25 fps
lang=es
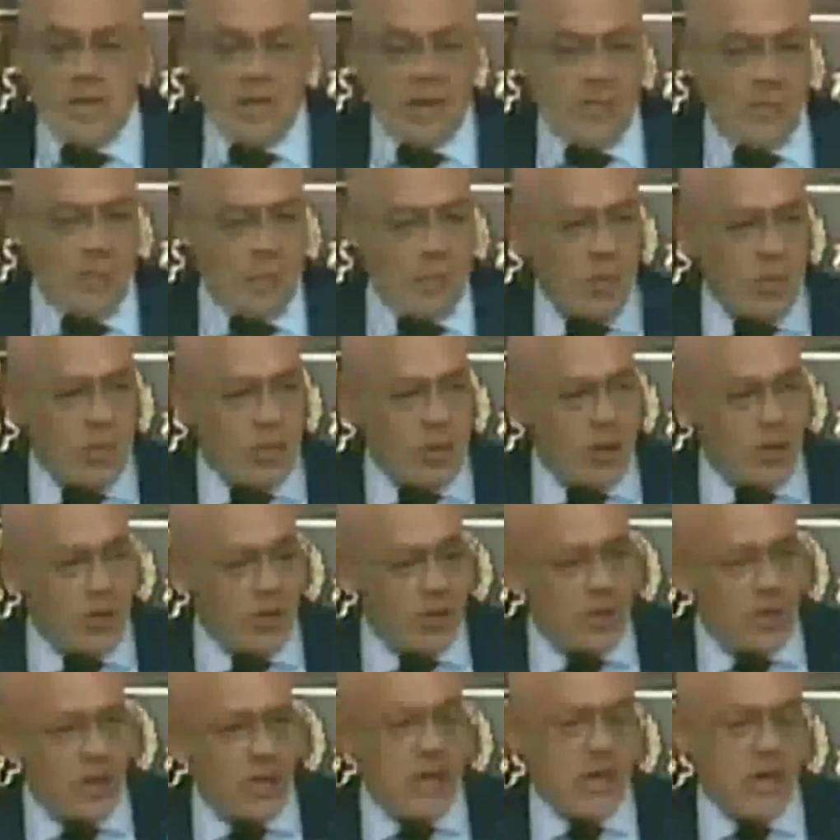de la República
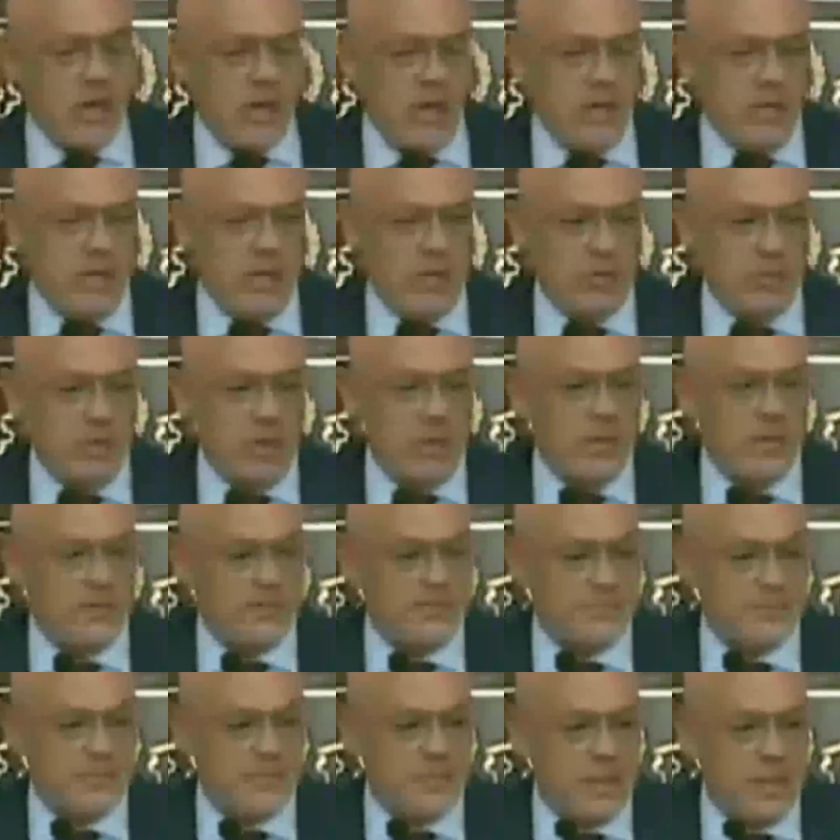Bolivariana de Venezuela.
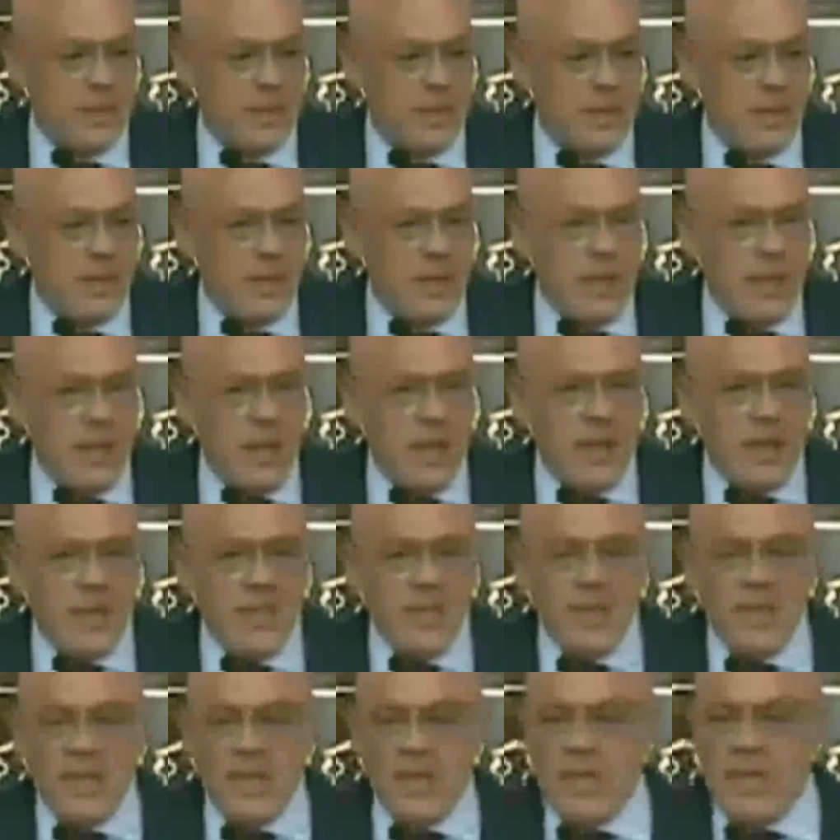En
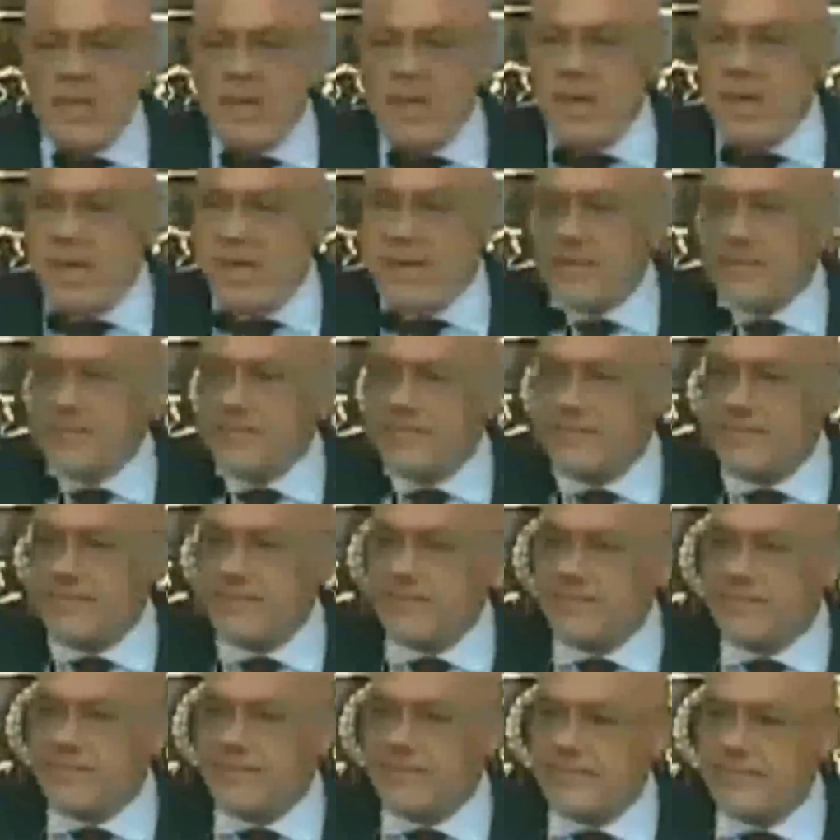el día de ayer,
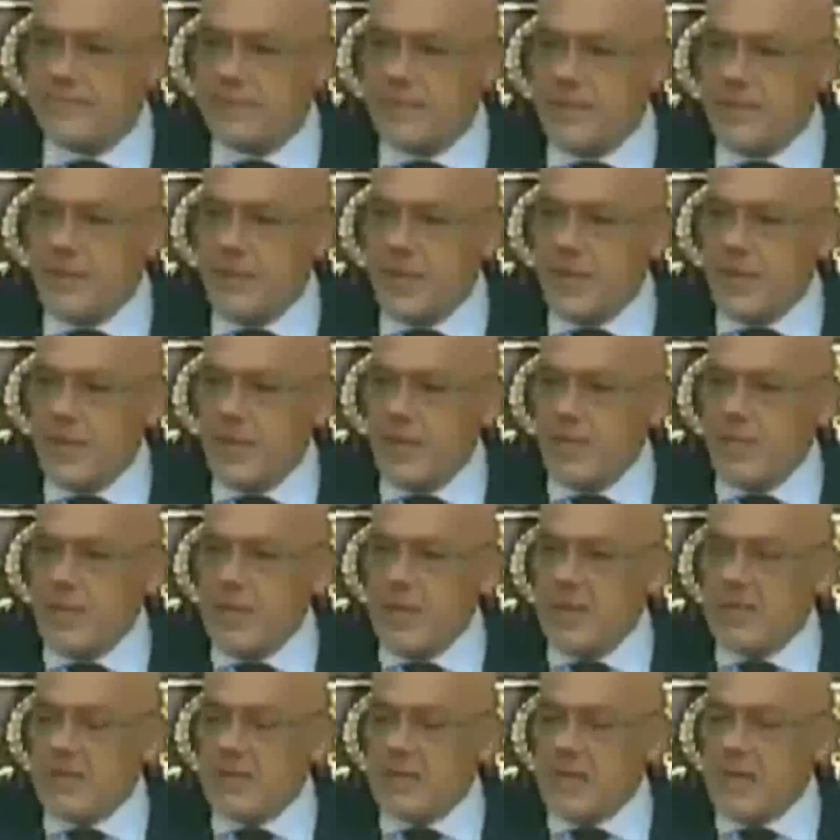
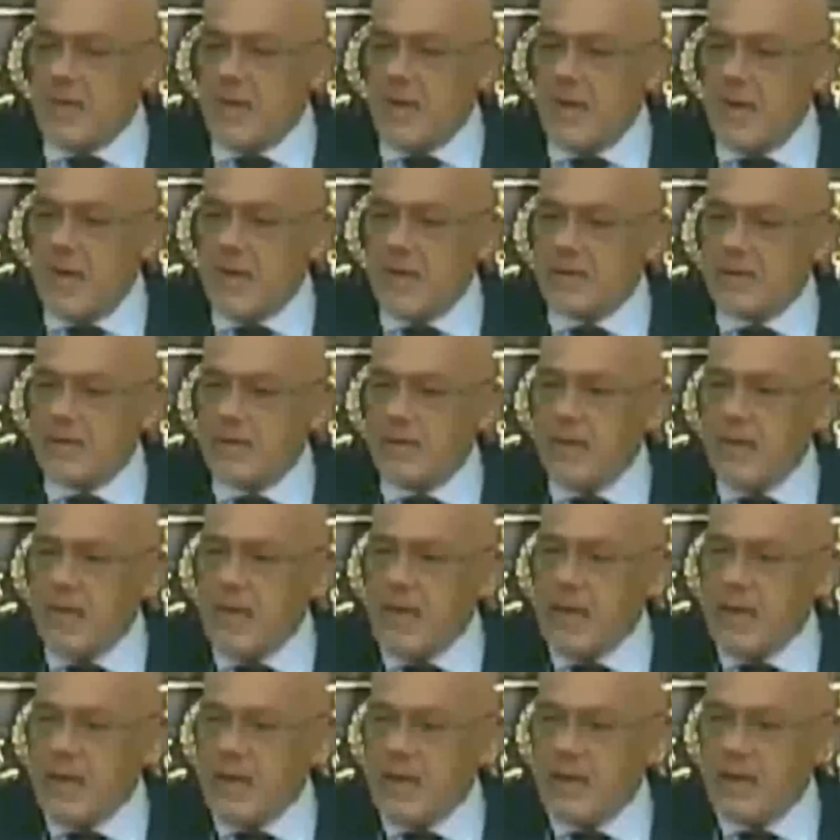mientras
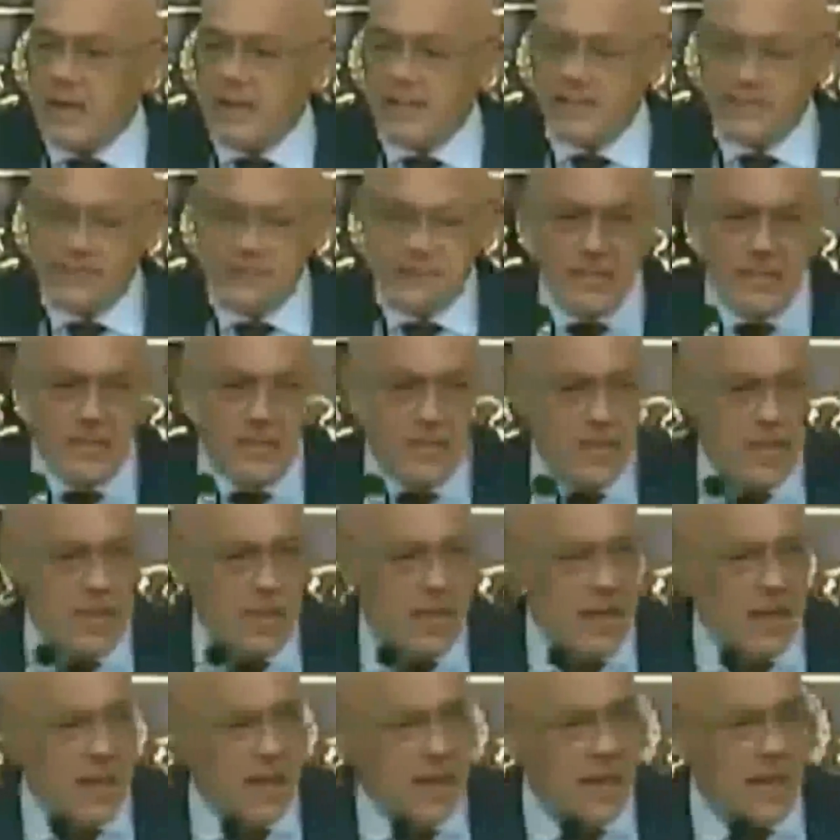veía
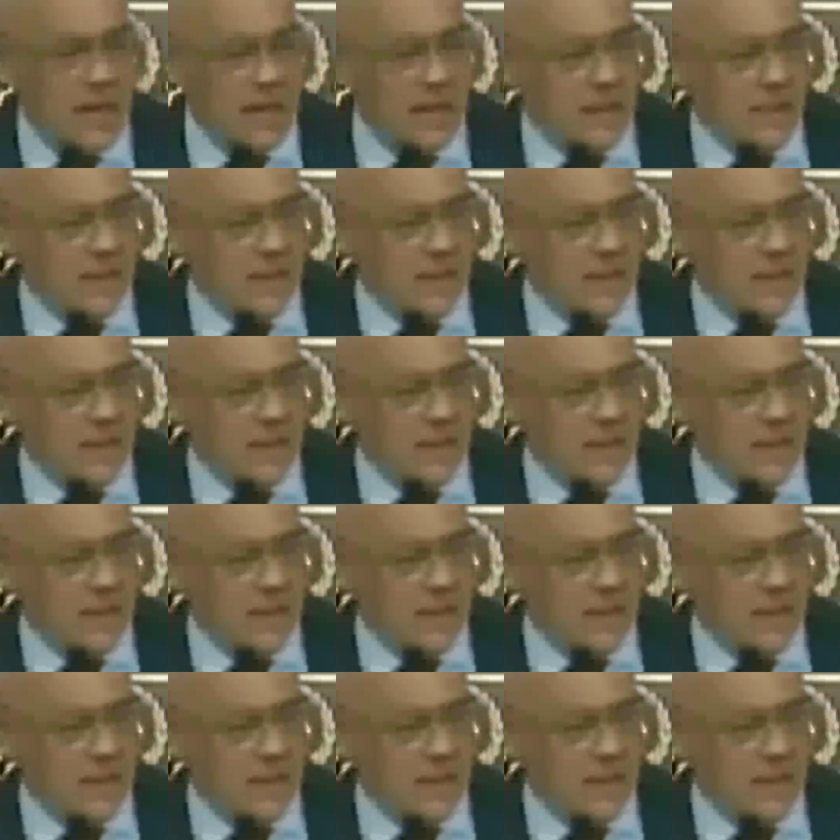a